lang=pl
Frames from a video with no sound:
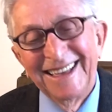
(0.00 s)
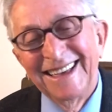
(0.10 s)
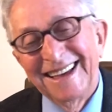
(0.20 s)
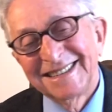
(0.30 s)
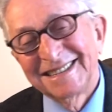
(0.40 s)

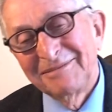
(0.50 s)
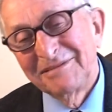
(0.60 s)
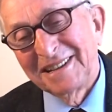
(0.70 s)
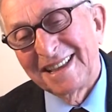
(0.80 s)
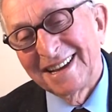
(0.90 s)
I jeszcze
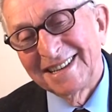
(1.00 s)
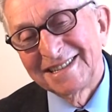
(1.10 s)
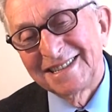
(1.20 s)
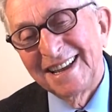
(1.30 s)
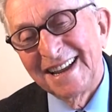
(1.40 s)
była taka
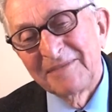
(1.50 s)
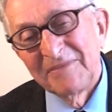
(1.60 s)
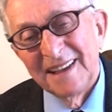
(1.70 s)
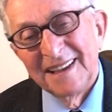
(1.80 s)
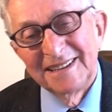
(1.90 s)
scena,
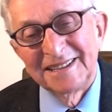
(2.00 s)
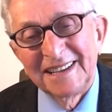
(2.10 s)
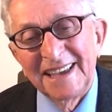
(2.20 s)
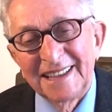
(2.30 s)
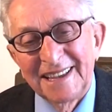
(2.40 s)

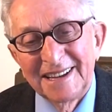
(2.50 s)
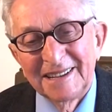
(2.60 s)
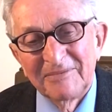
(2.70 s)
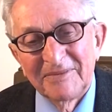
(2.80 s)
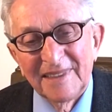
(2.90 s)
że jeden